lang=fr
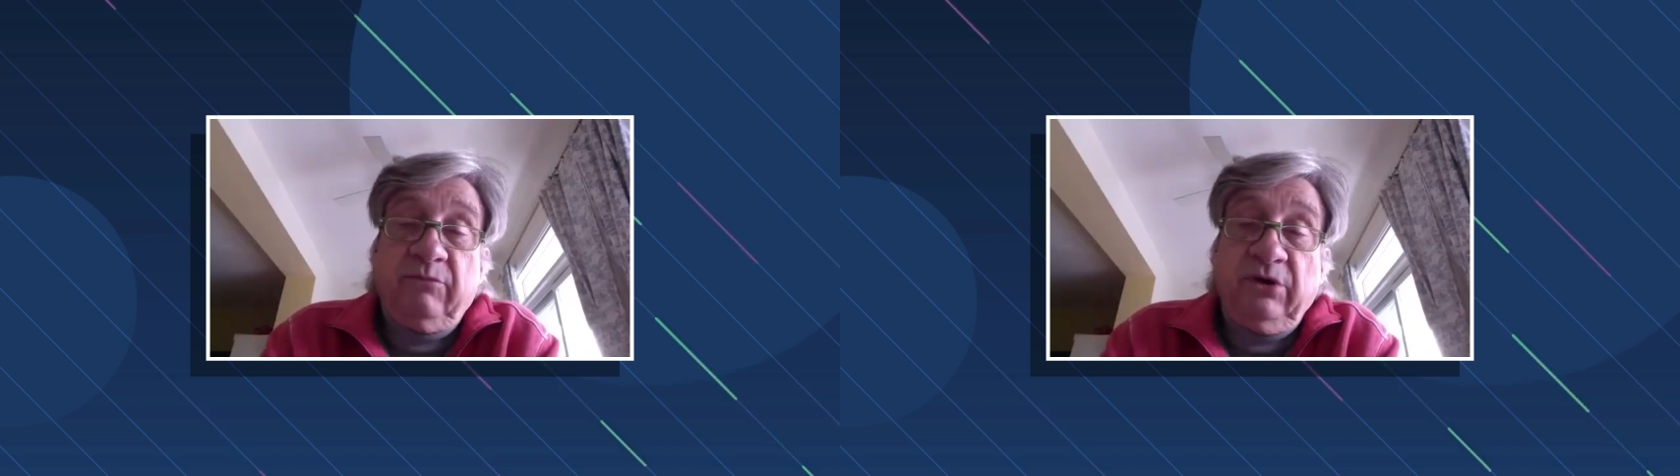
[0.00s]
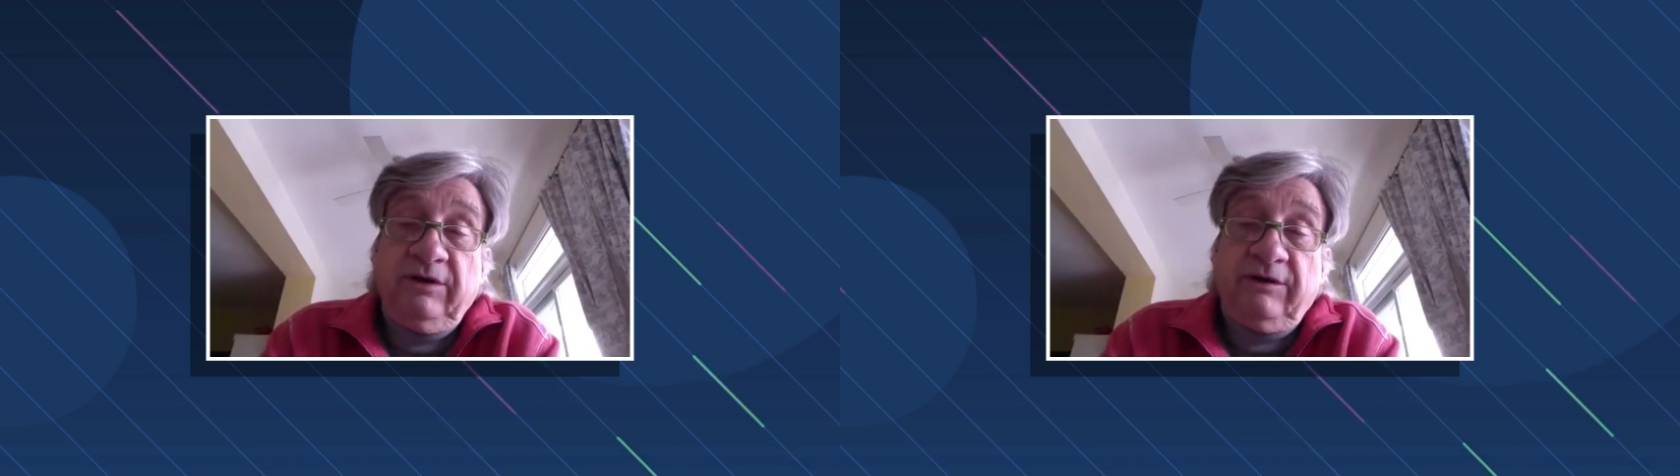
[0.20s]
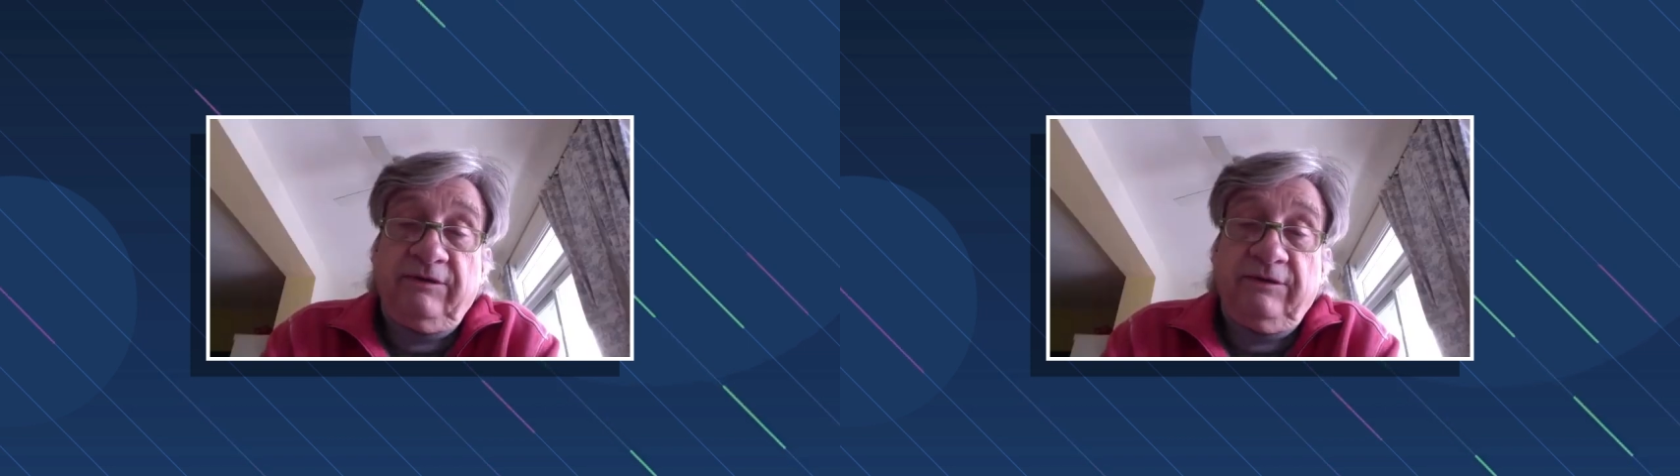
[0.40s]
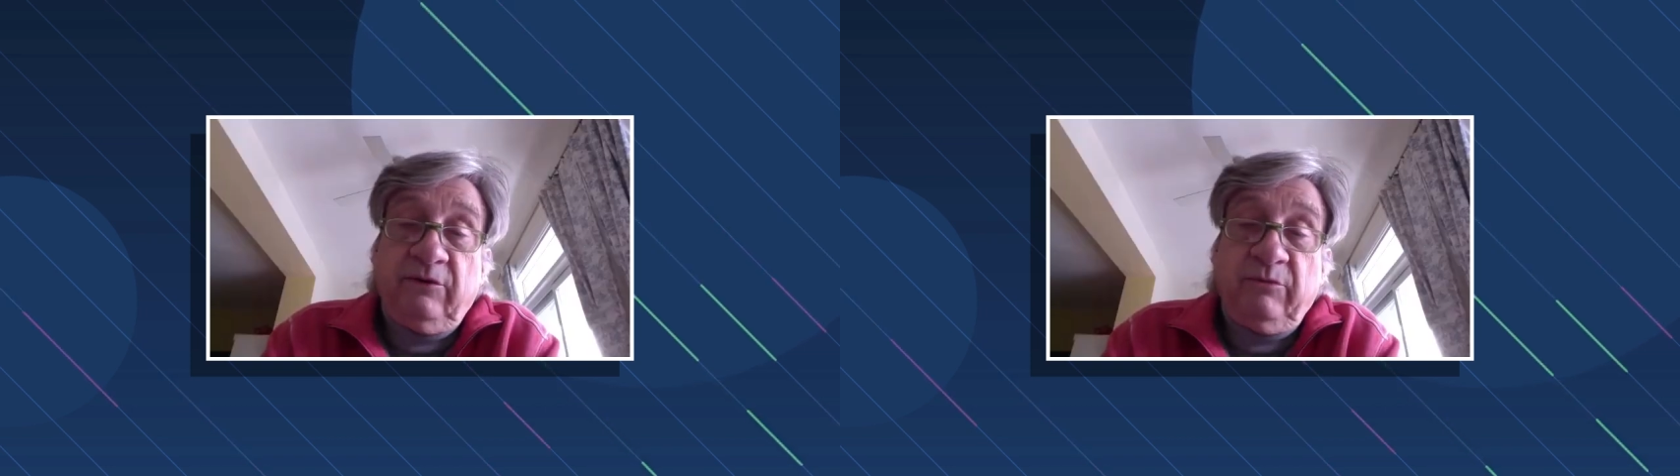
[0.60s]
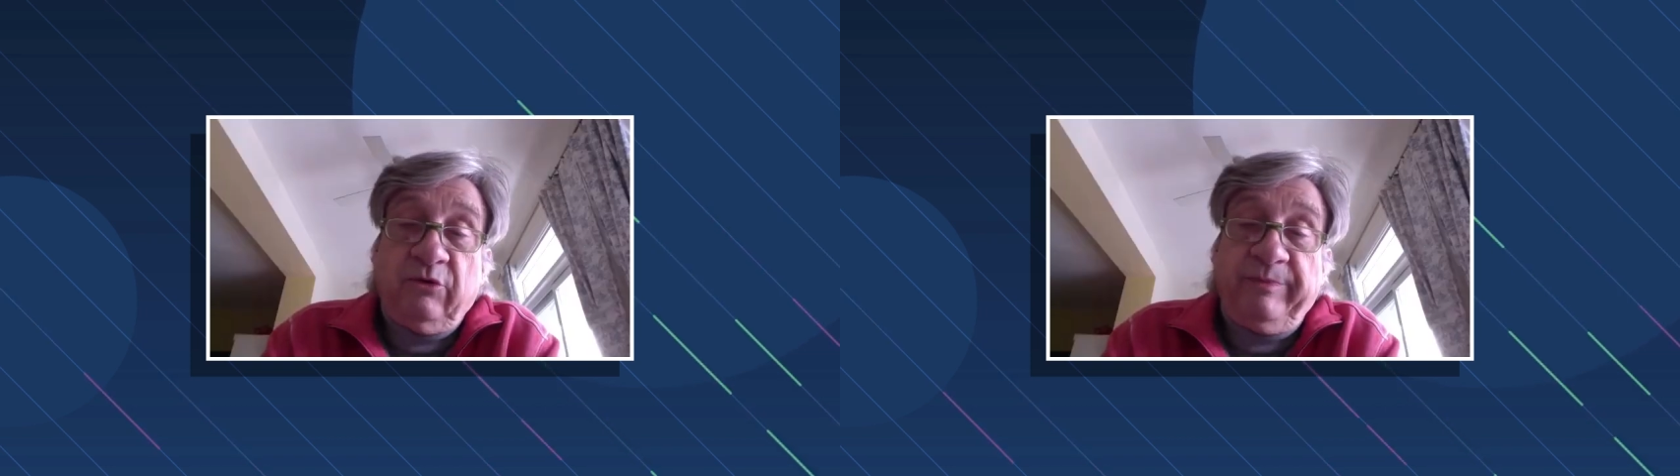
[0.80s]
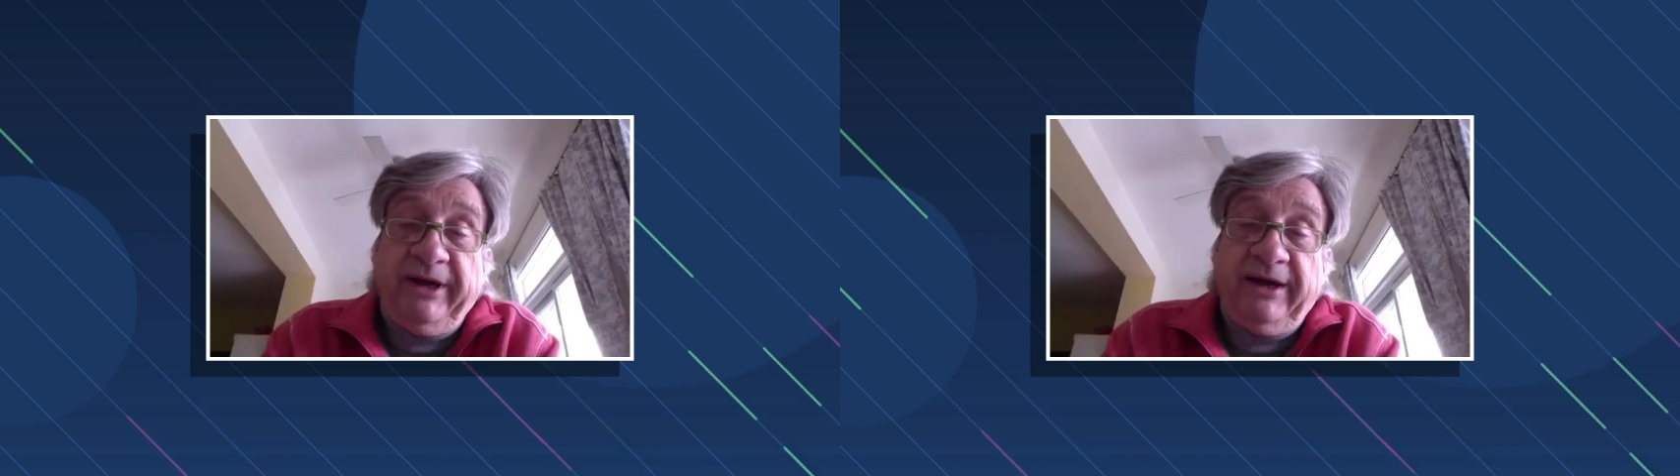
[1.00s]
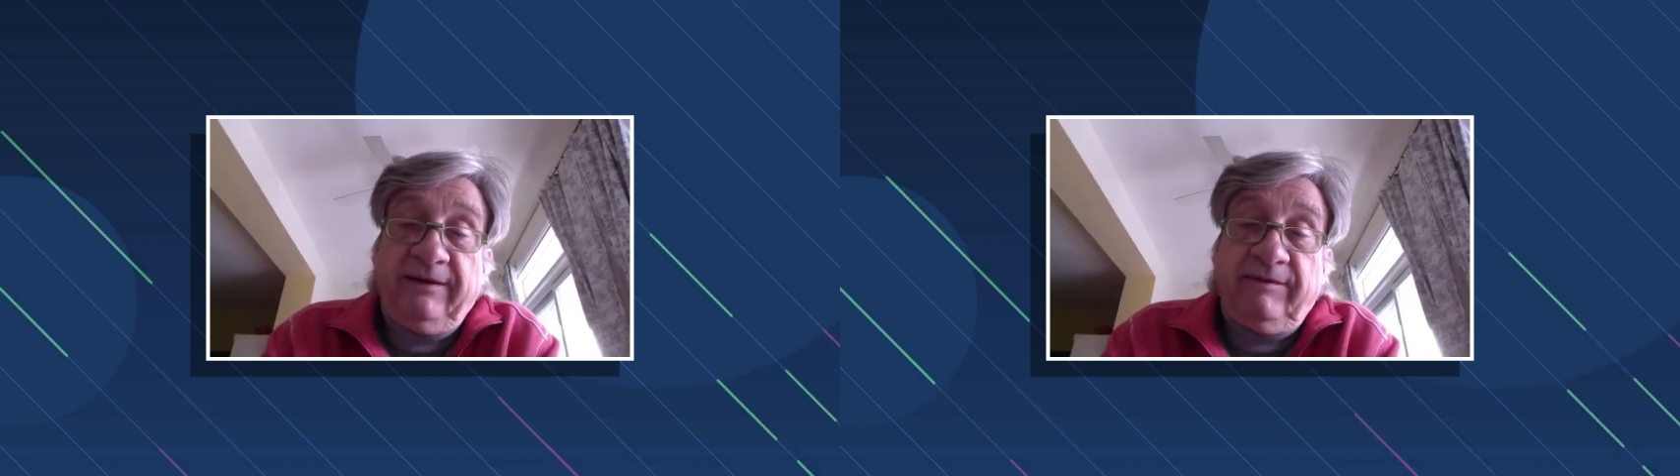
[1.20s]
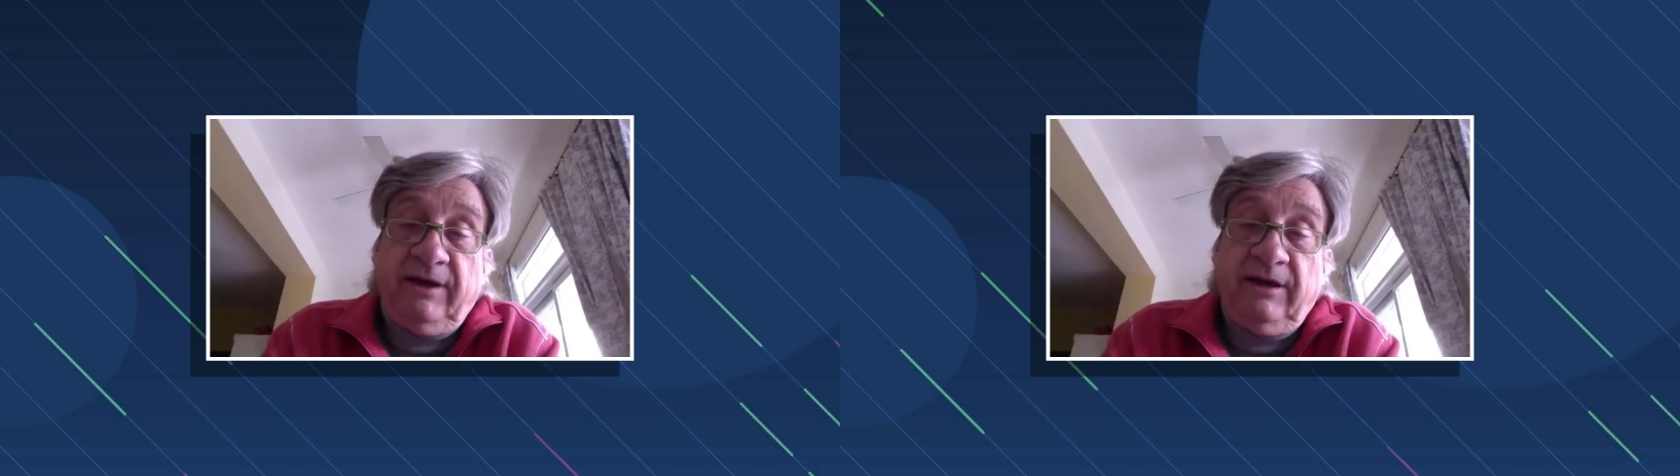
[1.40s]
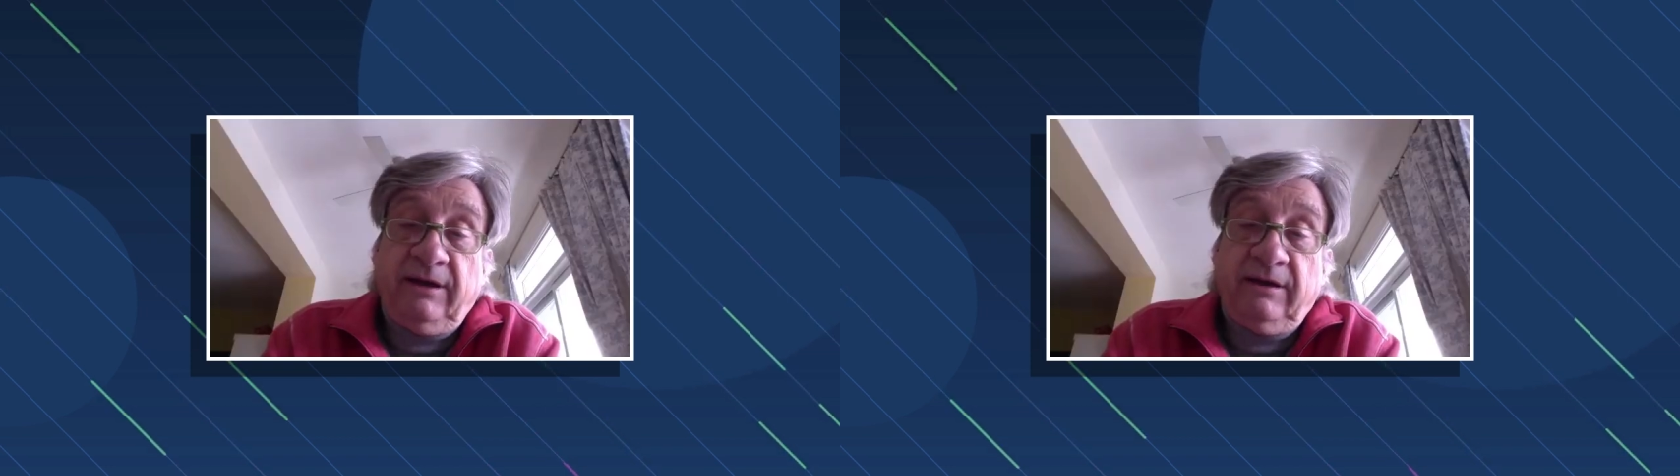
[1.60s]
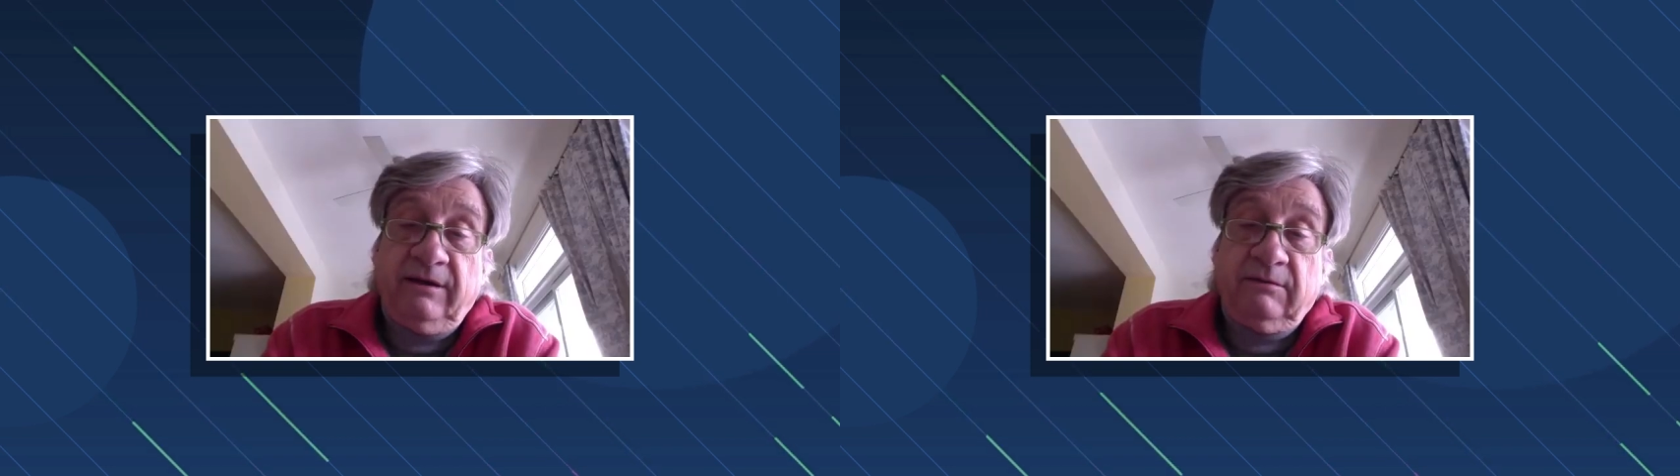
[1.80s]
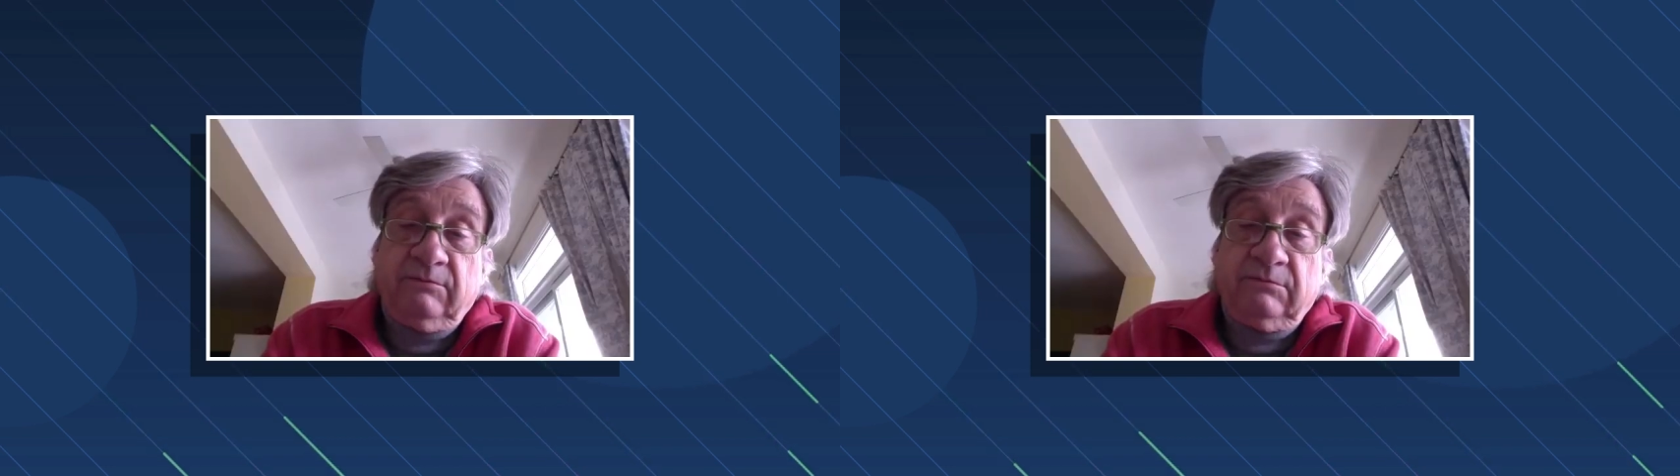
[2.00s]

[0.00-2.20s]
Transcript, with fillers: une bonne question. Mon père était un,